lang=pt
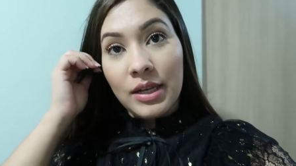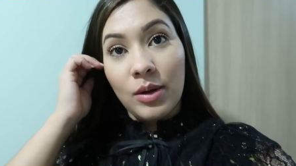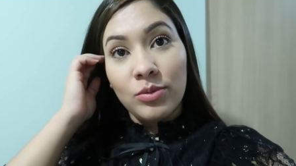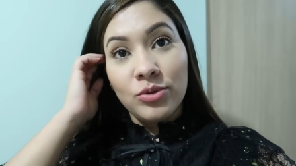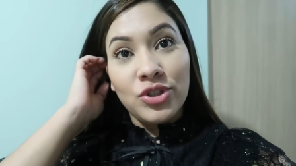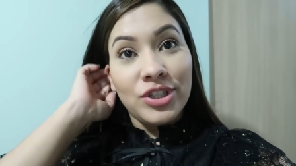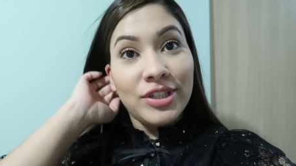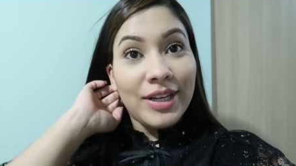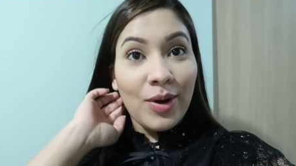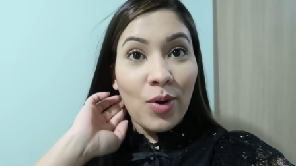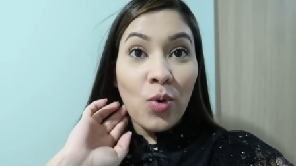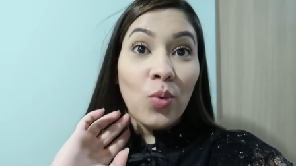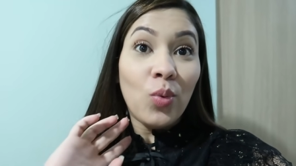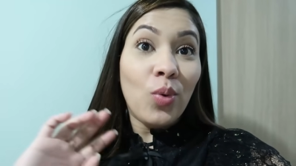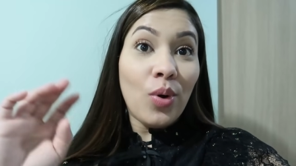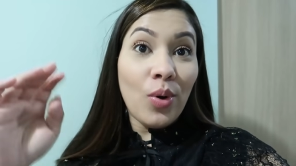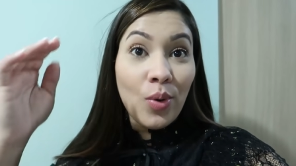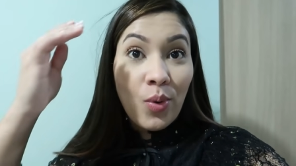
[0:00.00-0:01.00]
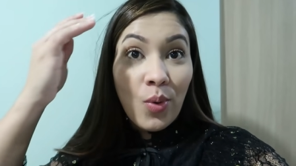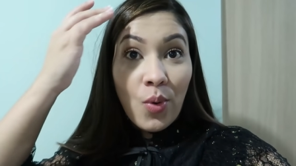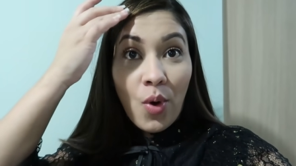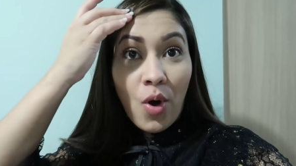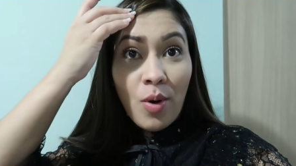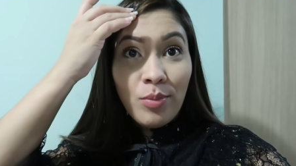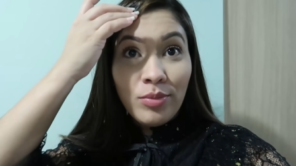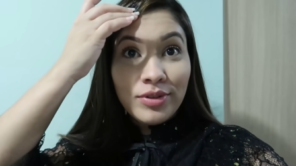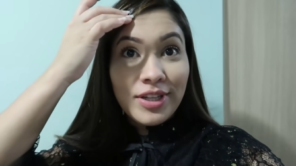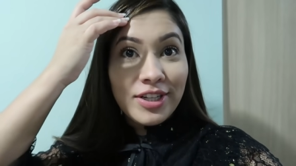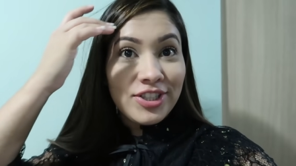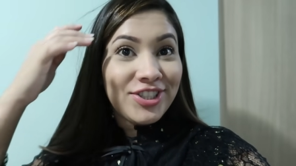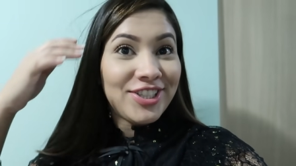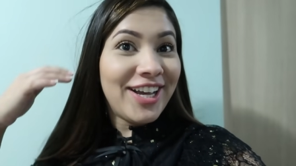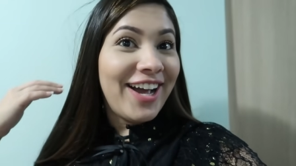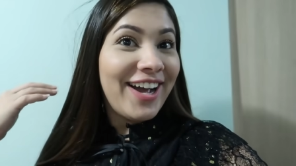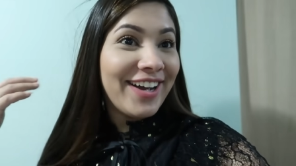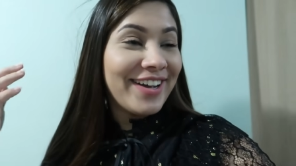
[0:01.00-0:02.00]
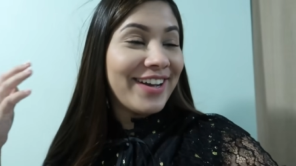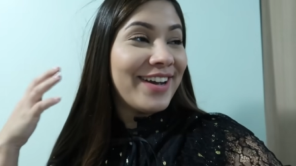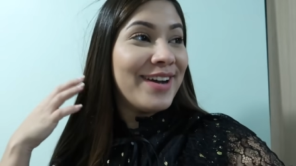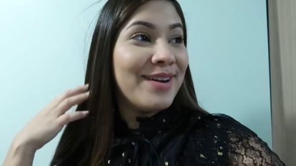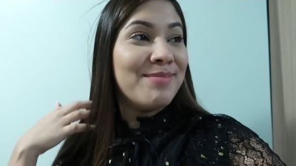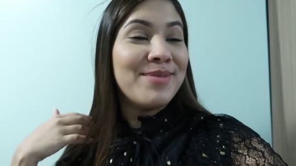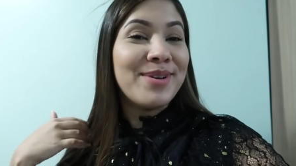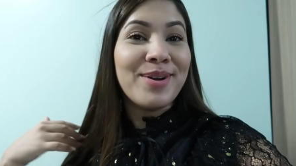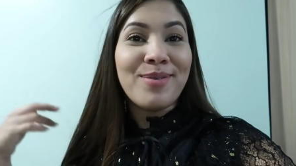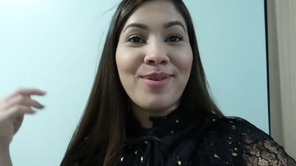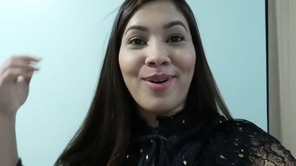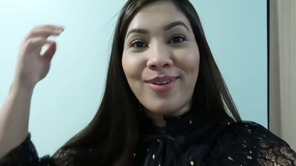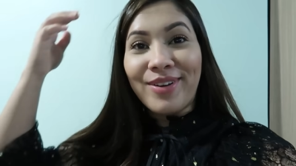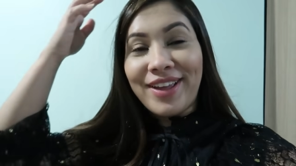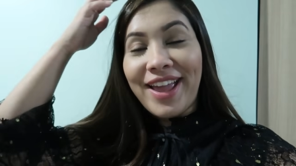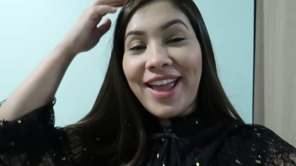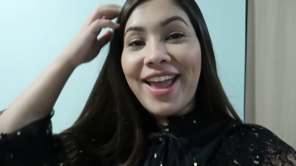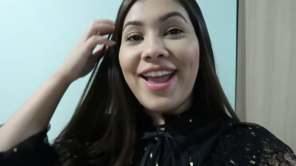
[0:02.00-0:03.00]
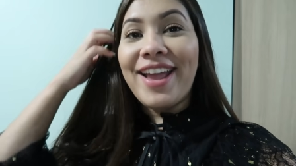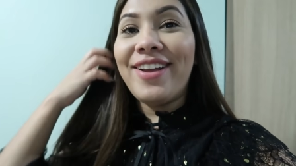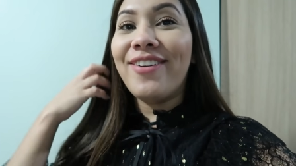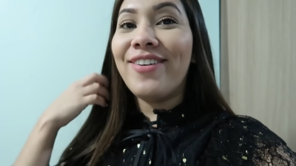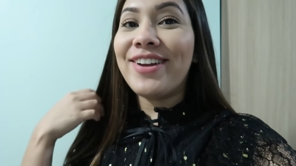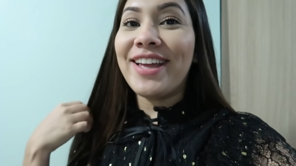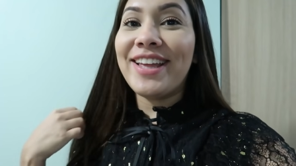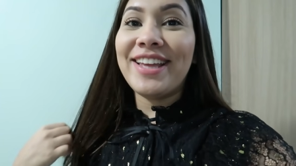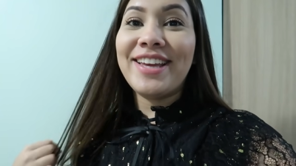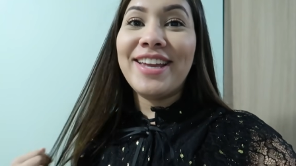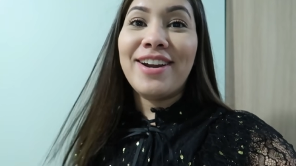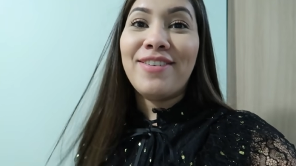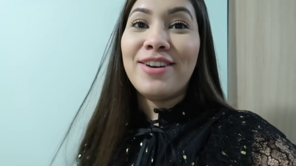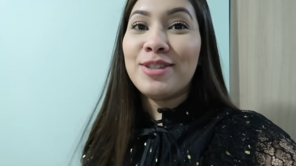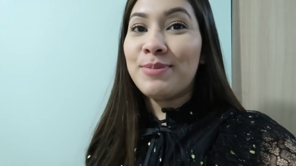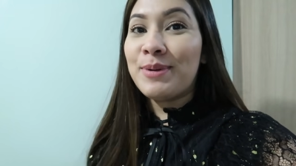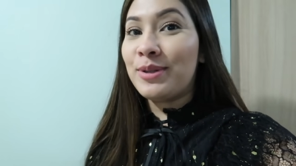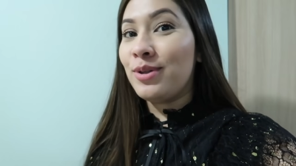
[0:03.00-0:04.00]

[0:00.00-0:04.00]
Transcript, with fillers: não tinha como deixar a câmera com alguém ou quem que gravasse,